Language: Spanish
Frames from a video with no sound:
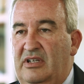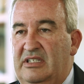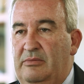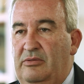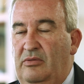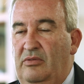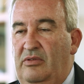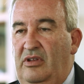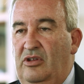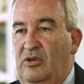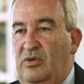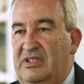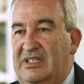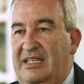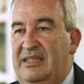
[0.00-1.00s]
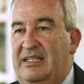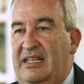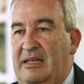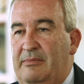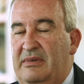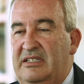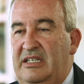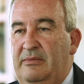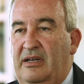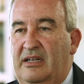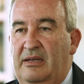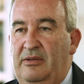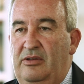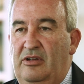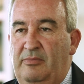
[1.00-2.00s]
que se ha producido o esa entrada masiva
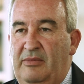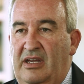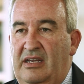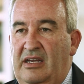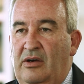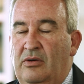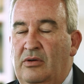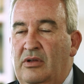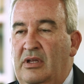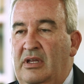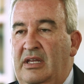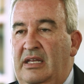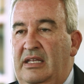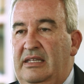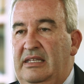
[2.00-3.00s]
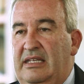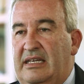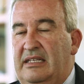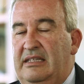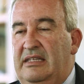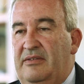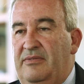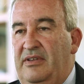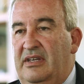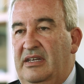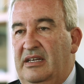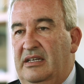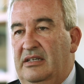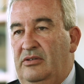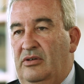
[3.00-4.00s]
que ha habido en el mercado de renta
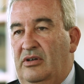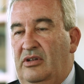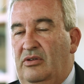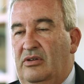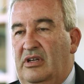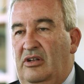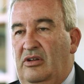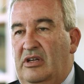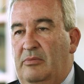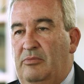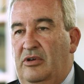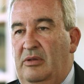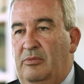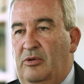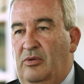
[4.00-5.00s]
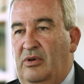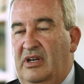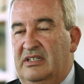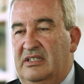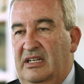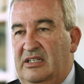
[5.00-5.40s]
fija, yo creo que lo que puede provocar es